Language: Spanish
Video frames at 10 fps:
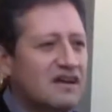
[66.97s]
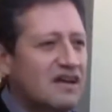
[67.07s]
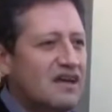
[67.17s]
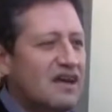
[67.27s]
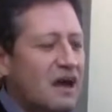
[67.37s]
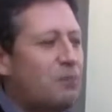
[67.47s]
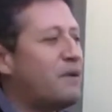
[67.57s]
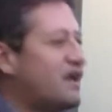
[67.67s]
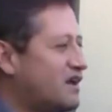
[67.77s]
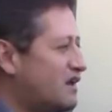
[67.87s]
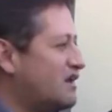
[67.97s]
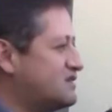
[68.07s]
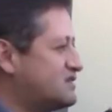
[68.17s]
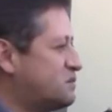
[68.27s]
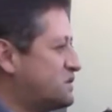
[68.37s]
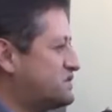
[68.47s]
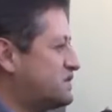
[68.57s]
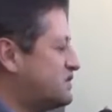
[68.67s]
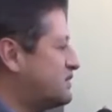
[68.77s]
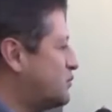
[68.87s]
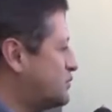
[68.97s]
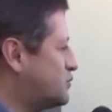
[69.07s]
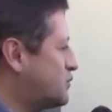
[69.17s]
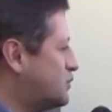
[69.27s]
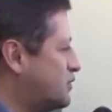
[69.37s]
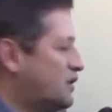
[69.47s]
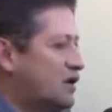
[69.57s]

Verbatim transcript: que aplique este precedente Huatuco.